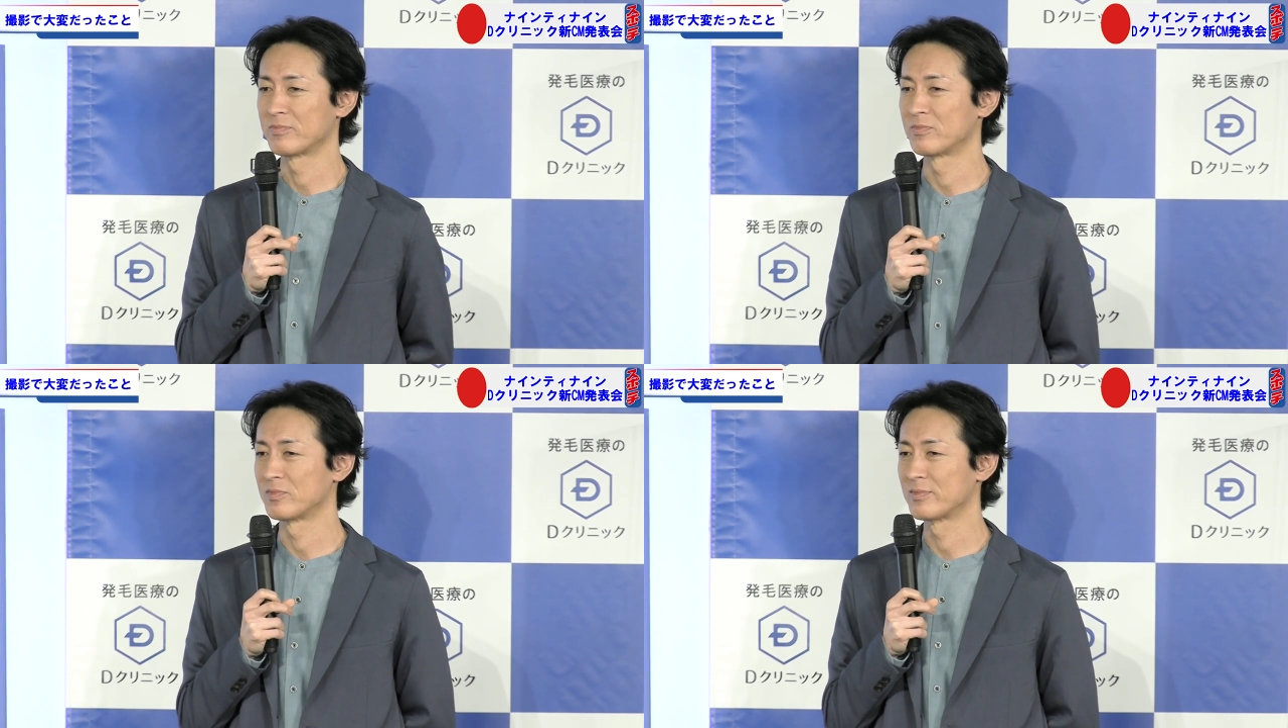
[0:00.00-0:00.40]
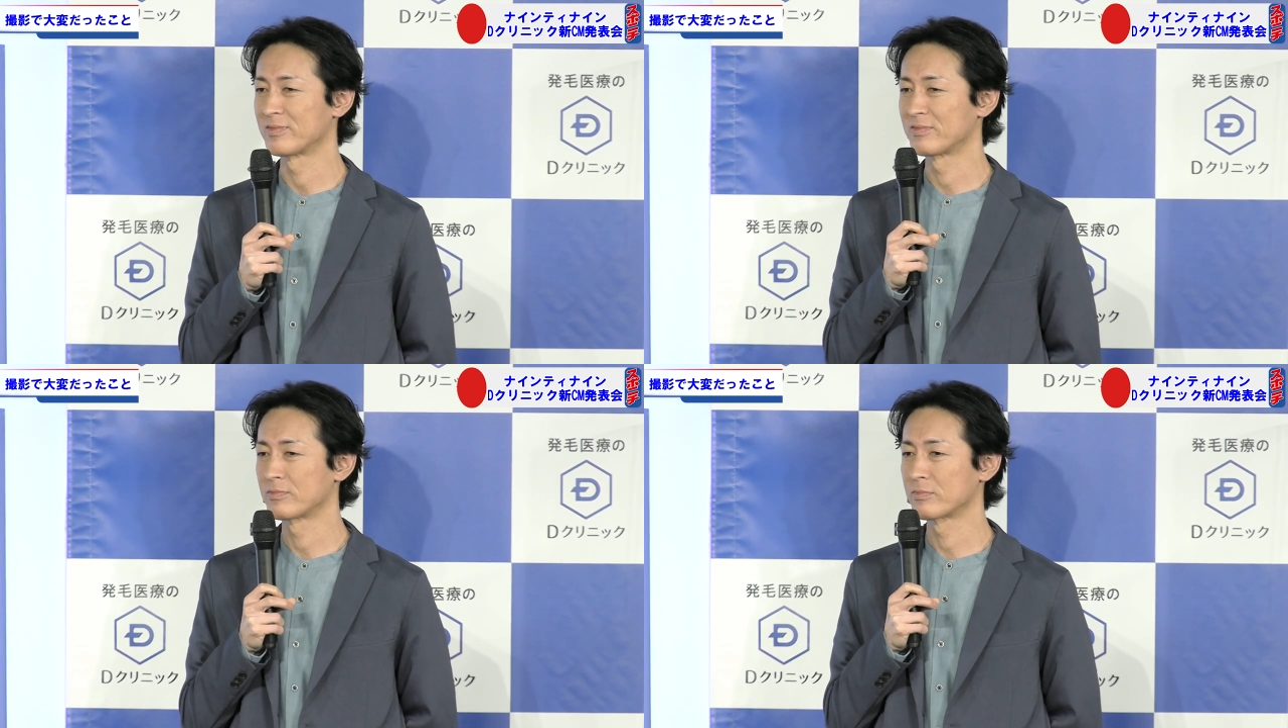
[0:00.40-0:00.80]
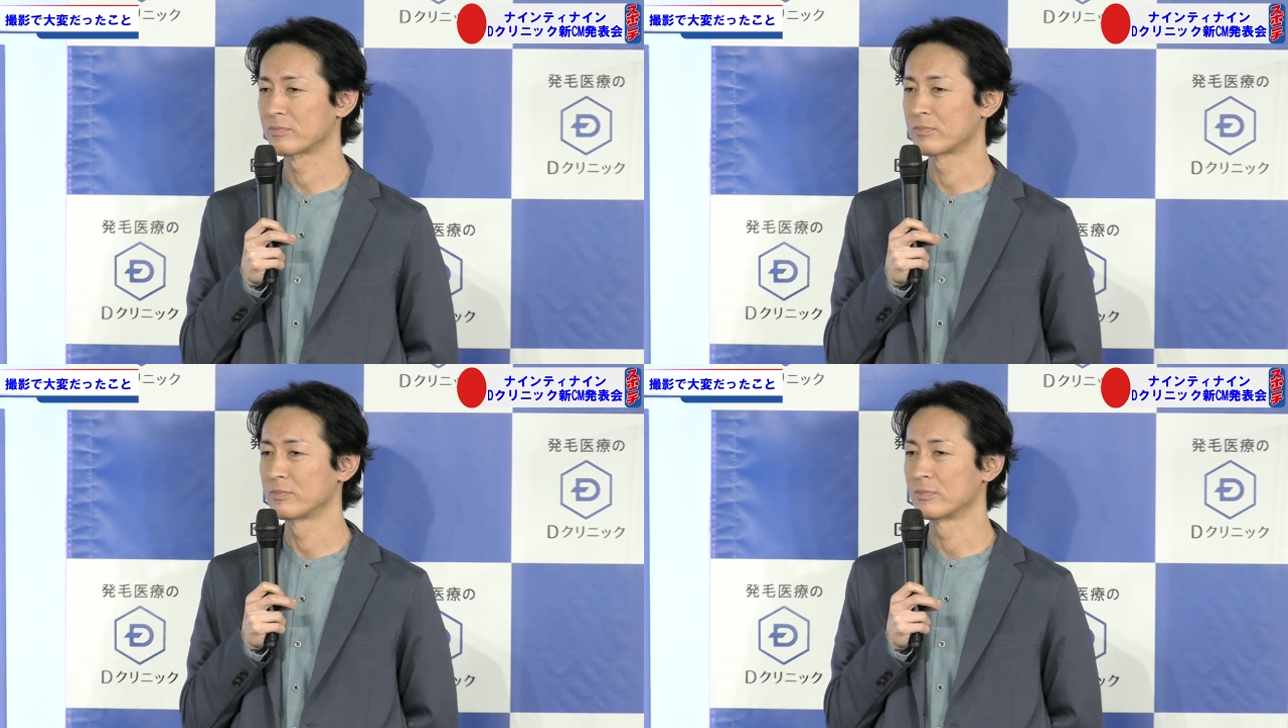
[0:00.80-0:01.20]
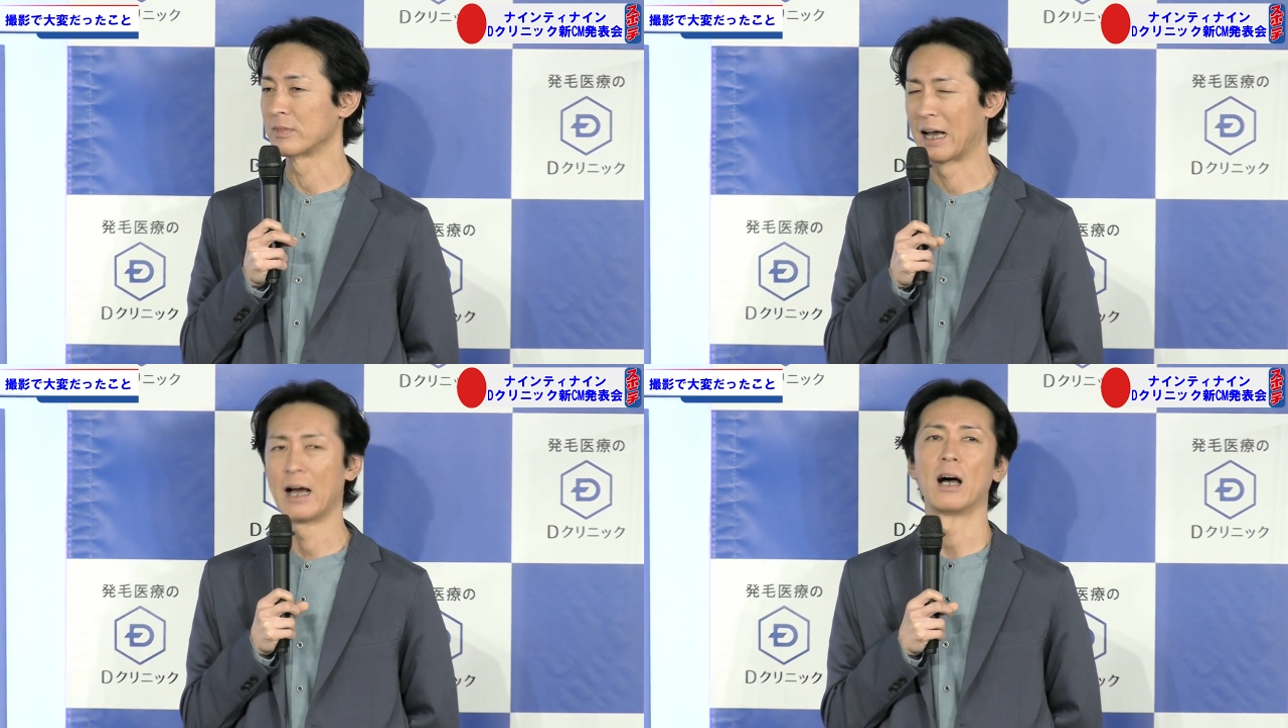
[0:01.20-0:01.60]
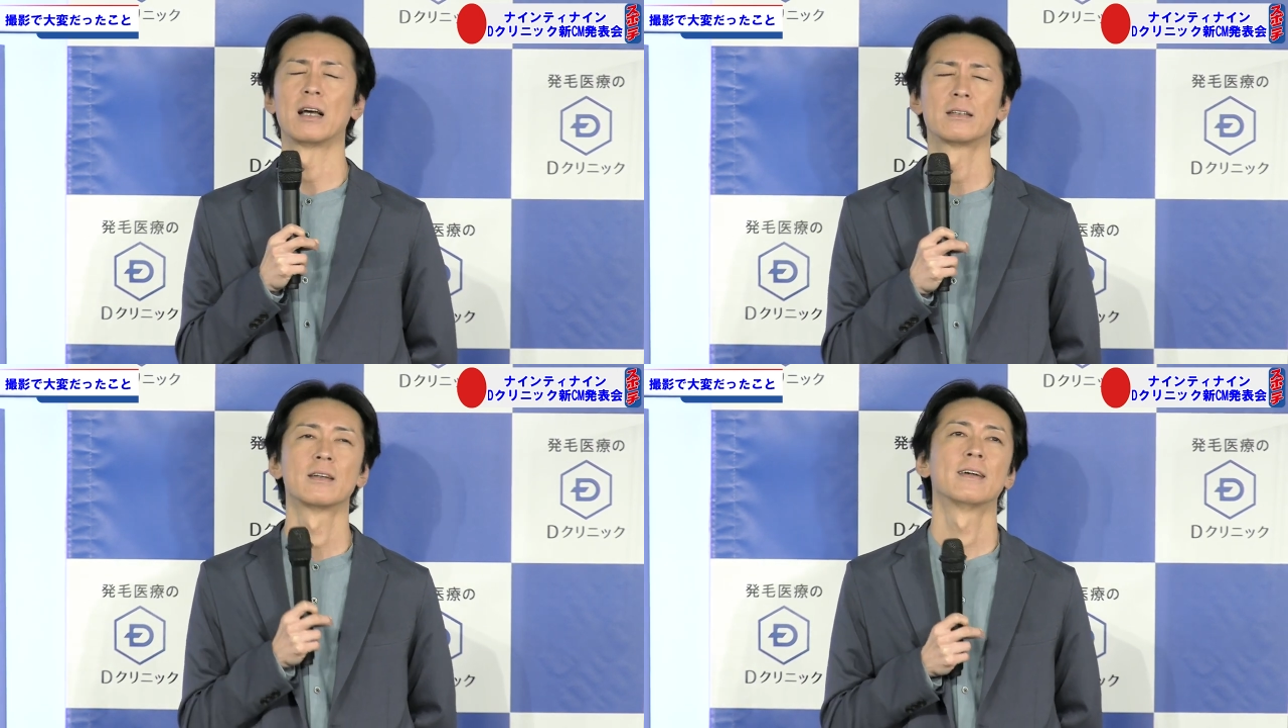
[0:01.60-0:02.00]
披露されていましたけど歌に関
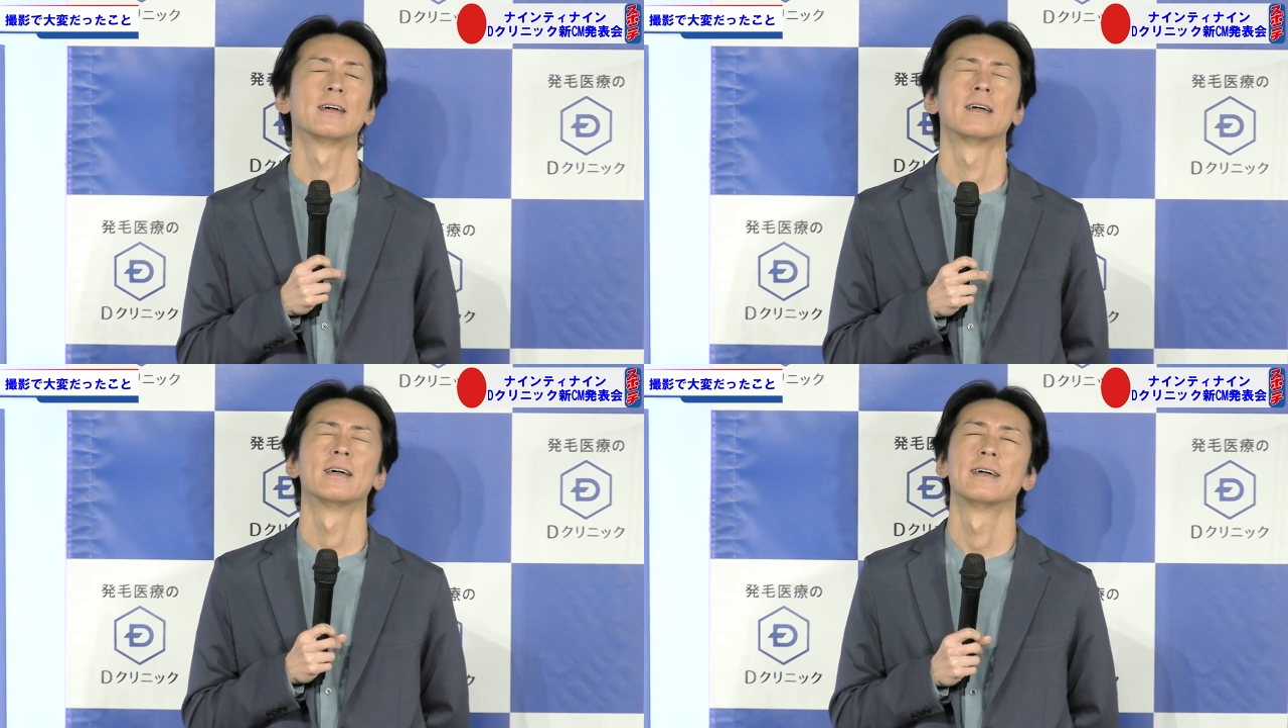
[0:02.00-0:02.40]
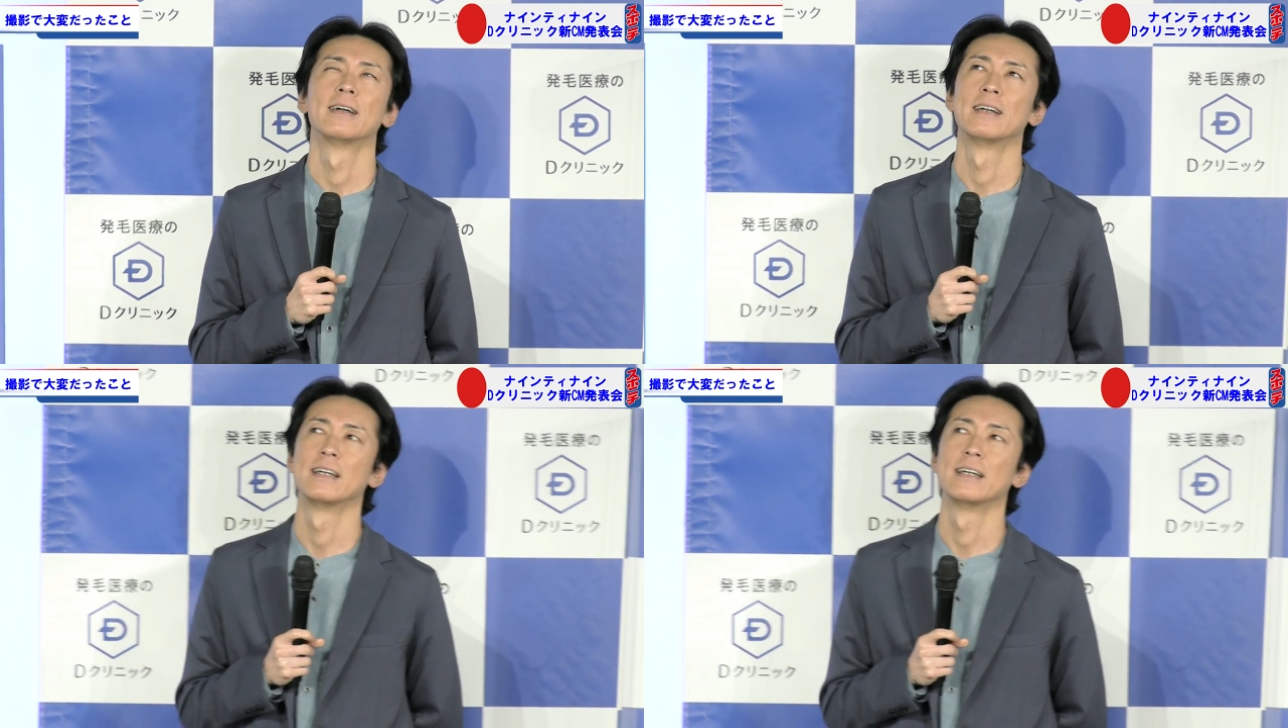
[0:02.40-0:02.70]
しては岡村さんいかがでし